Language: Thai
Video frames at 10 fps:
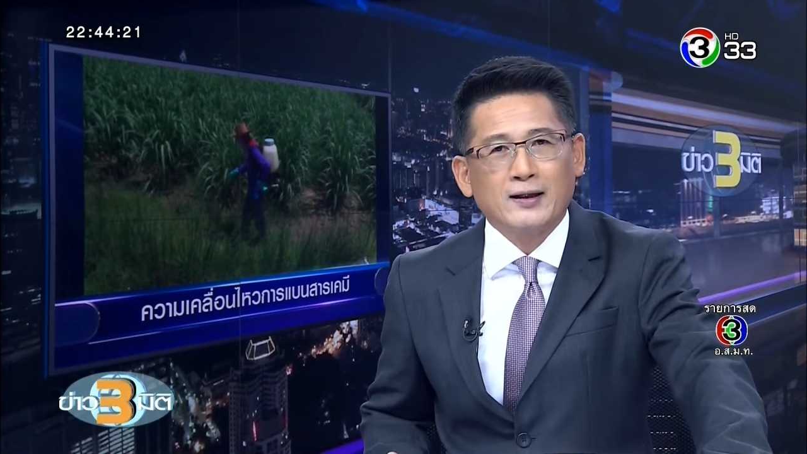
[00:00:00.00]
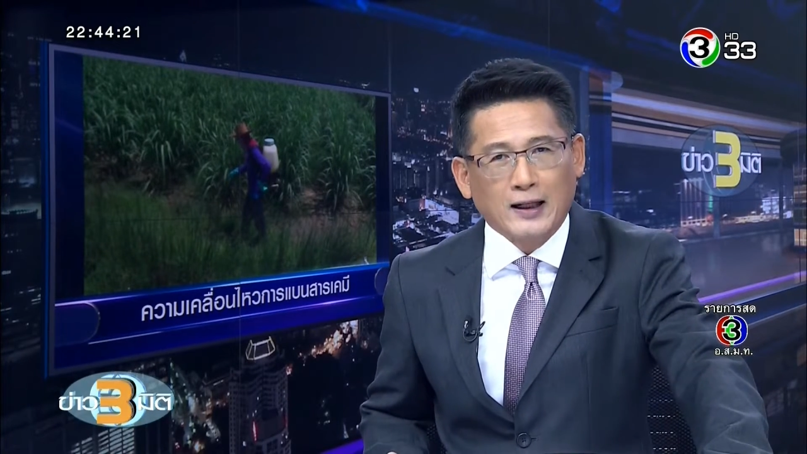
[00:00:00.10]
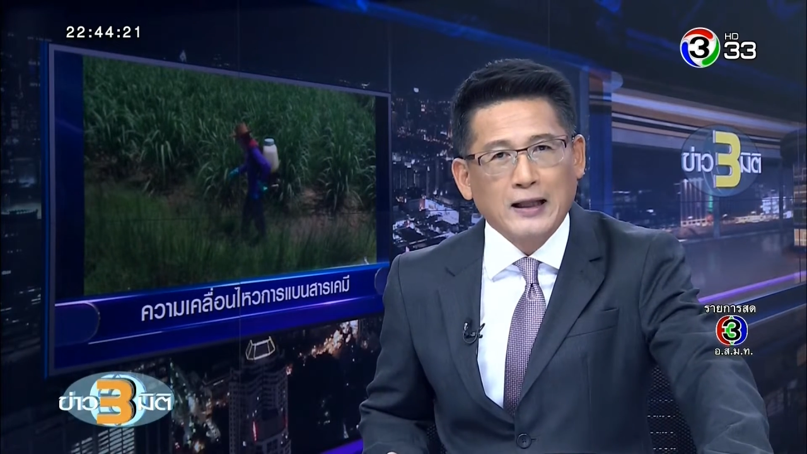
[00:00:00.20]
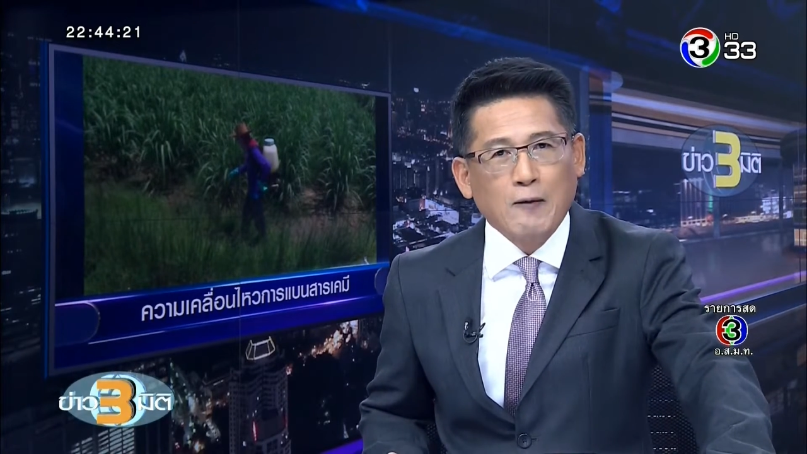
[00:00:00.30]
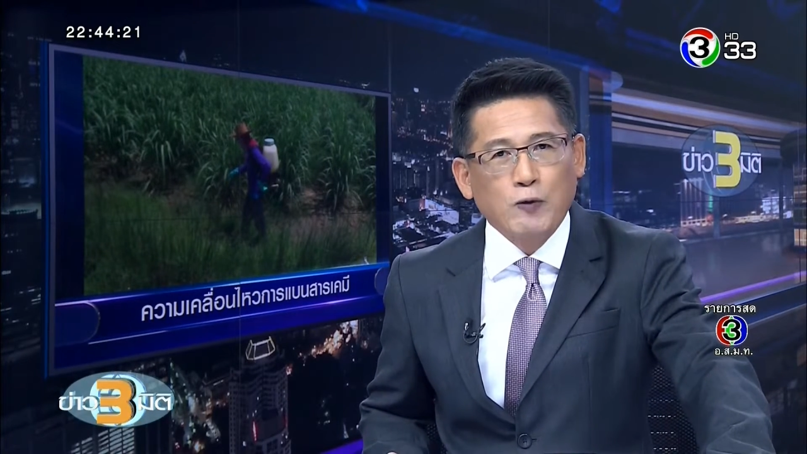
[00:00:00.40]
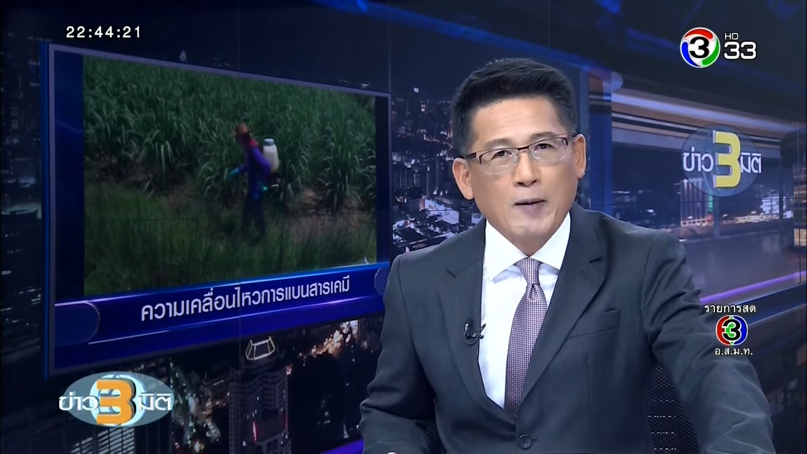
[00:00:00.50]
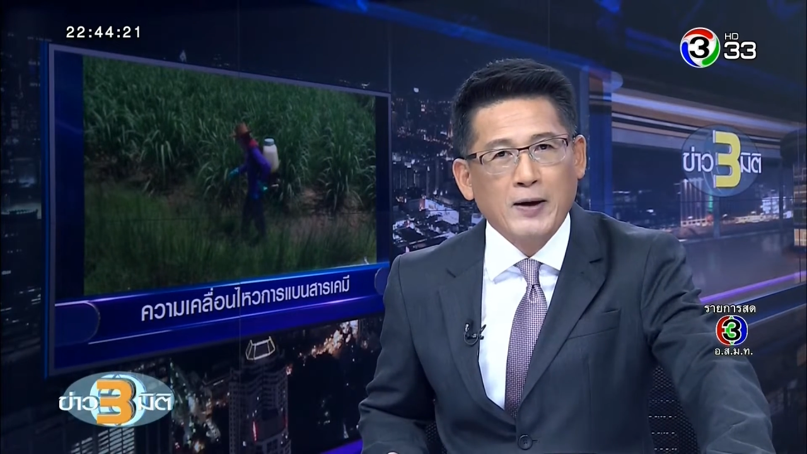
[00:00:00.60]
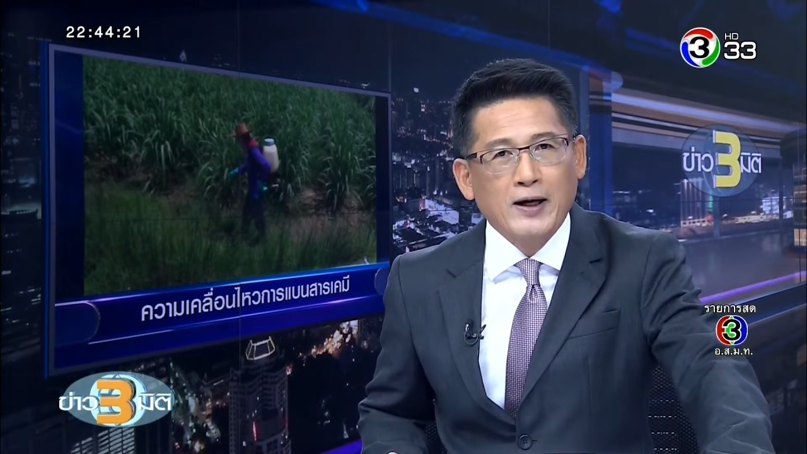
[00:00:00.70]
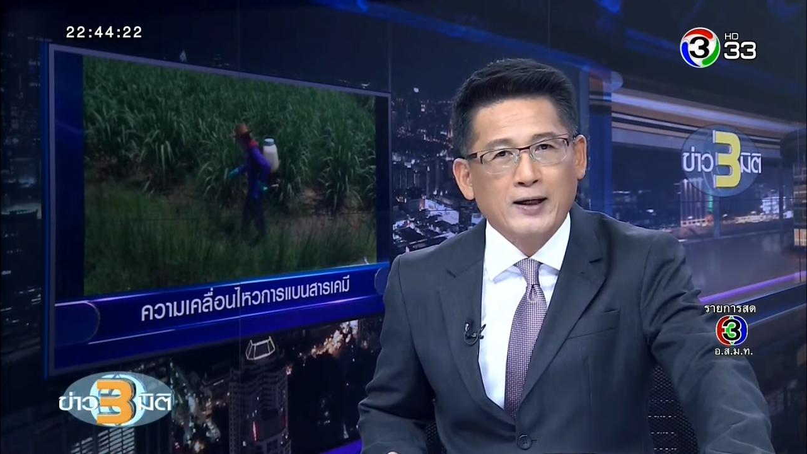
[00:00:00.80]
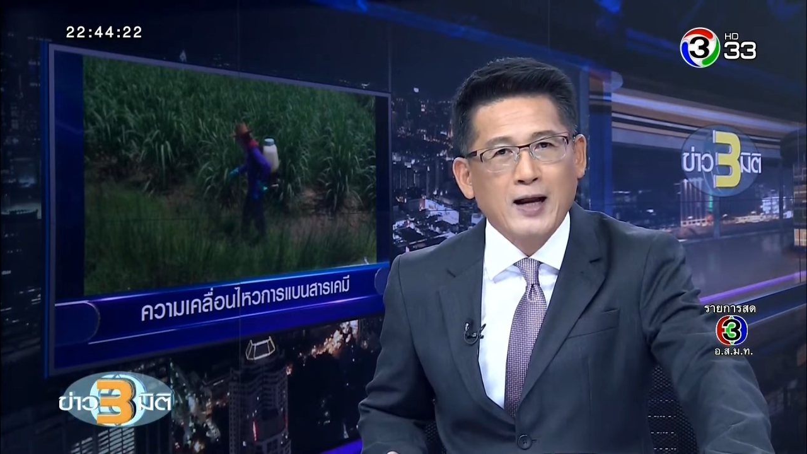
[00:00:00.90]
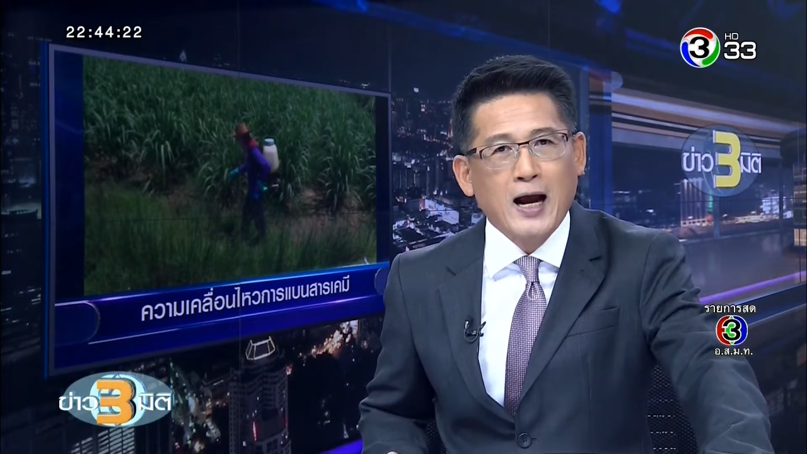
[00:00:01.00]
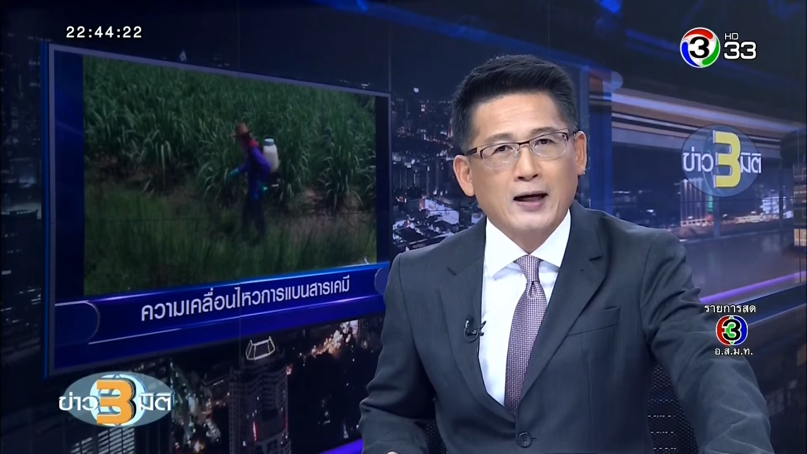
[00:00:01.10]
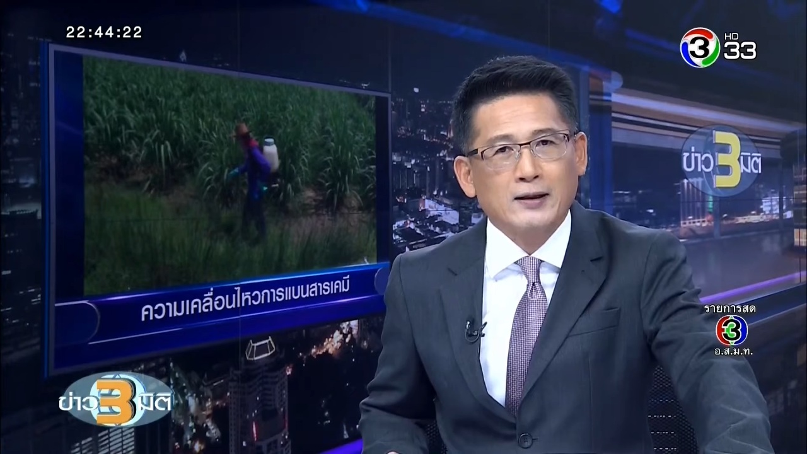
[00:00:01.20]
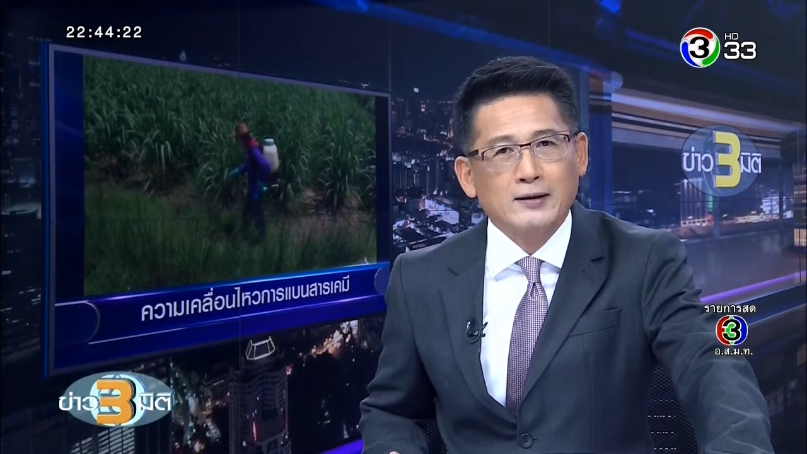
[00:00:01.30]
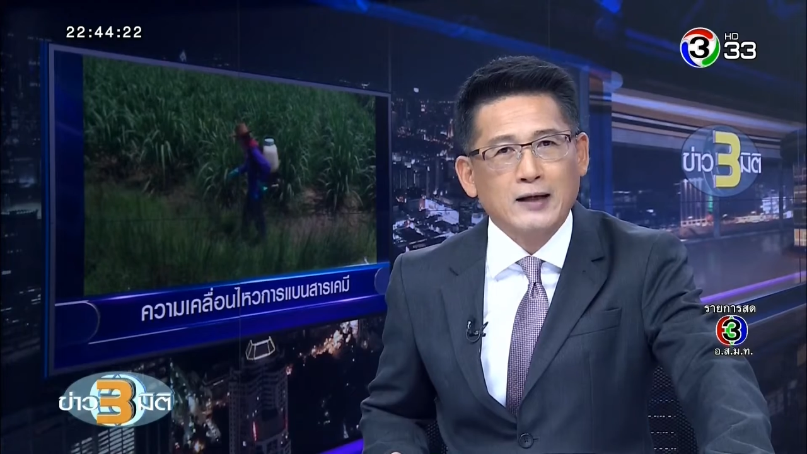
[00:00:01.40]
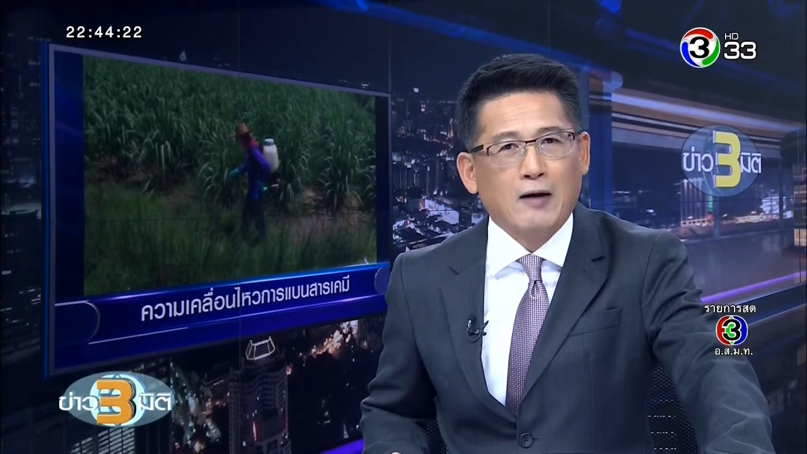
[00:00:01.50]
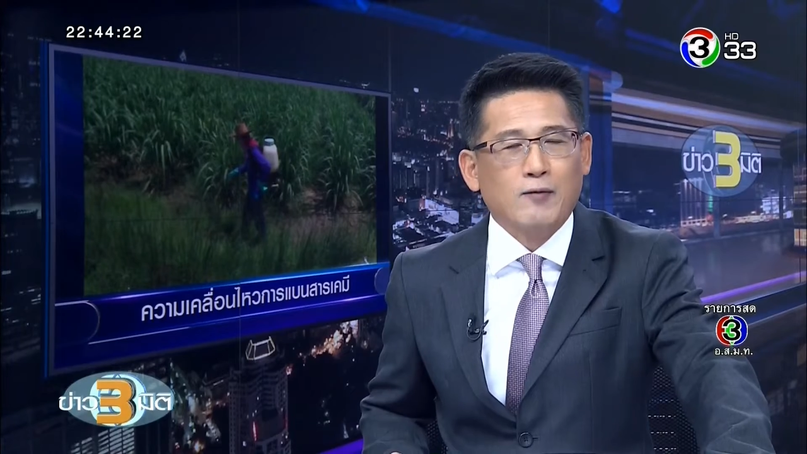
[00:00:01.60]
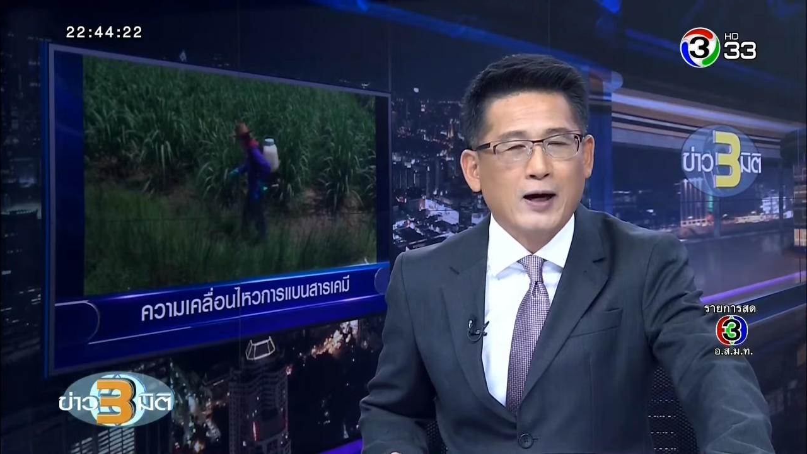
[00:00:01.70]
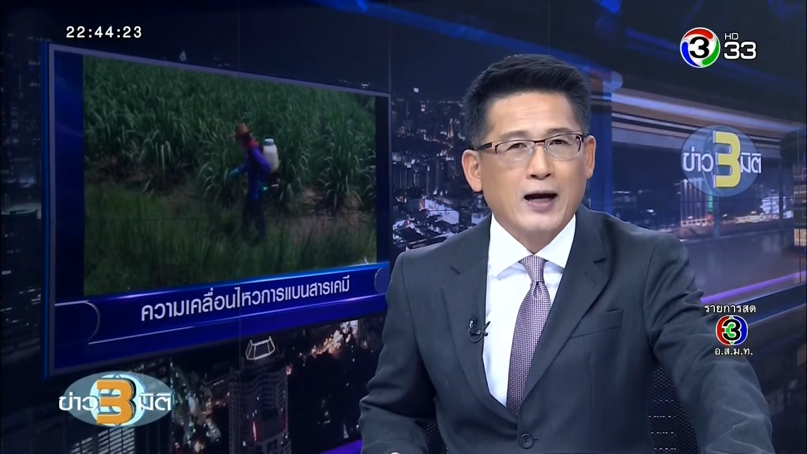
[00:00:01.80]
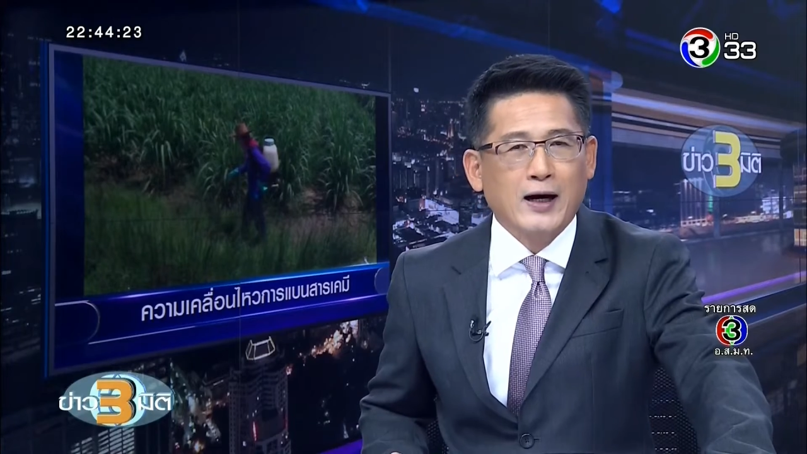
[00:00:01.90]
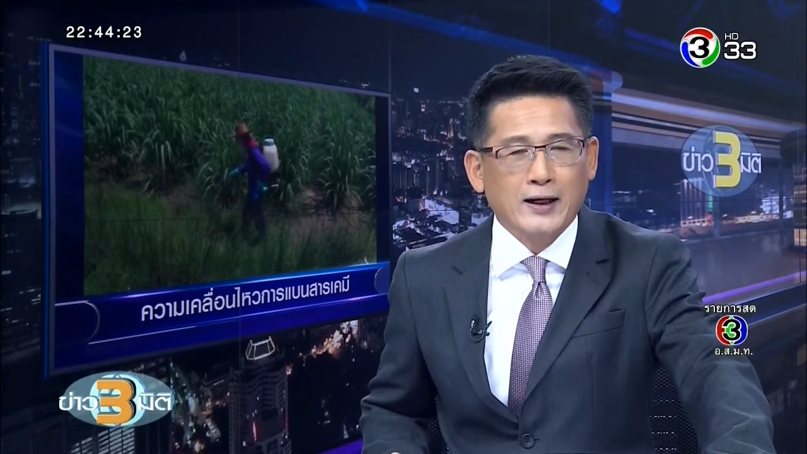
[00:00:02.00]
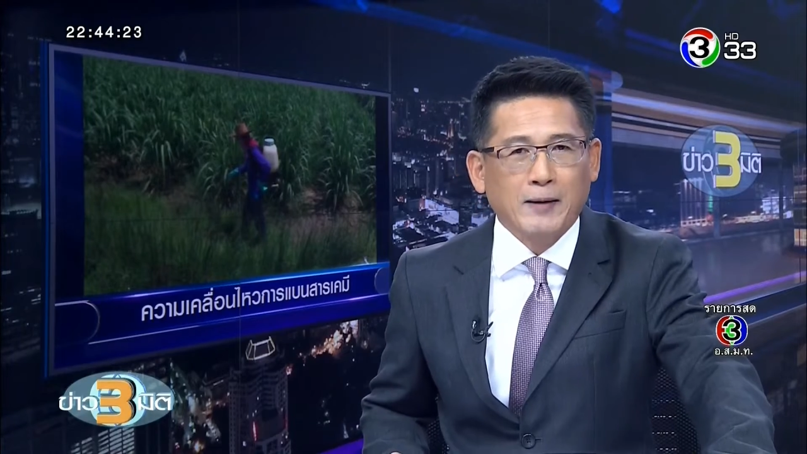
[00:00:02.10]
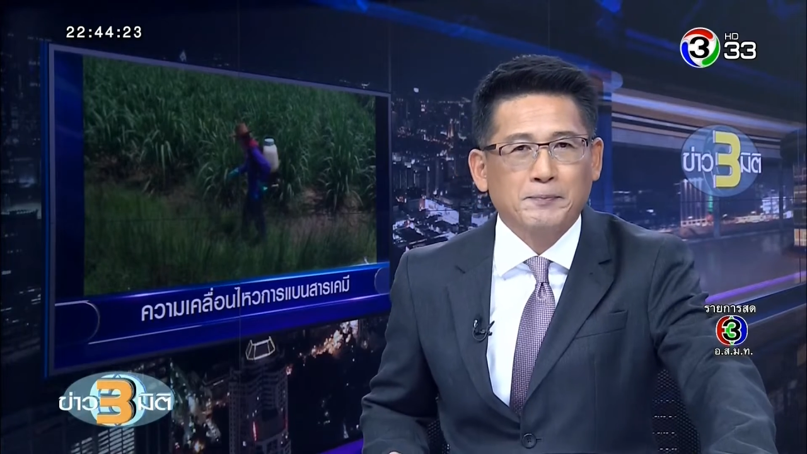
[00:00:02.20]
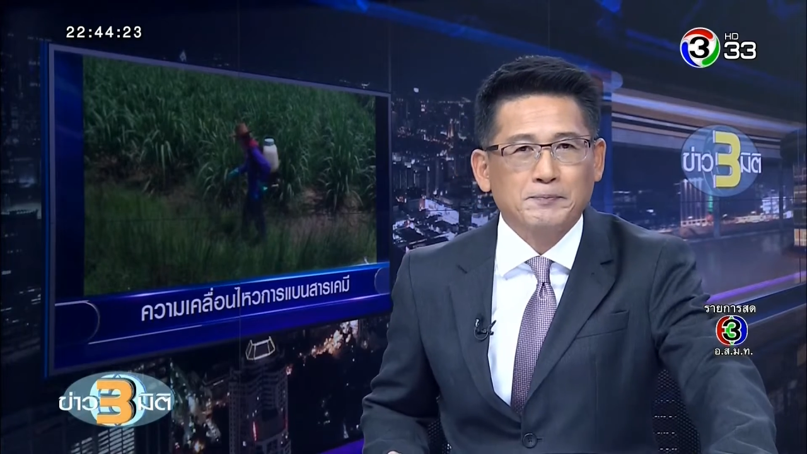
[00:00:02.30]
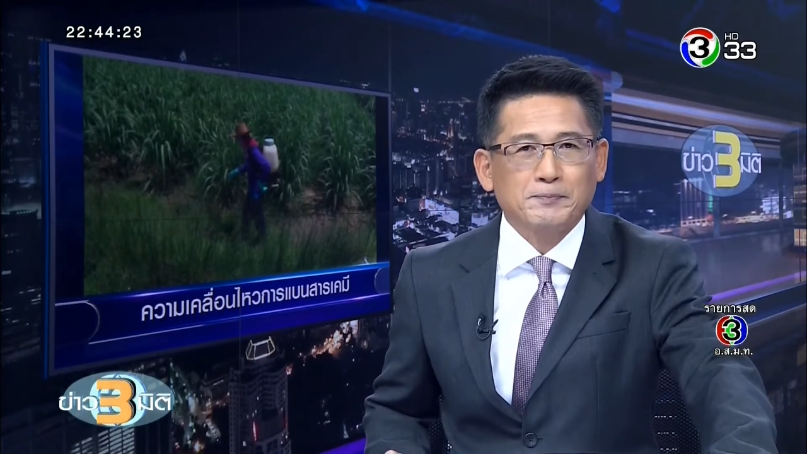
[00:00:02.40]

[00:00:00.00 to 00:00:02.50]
ติดตามความเห็นอีกด้านจากรายงานนี้ครับ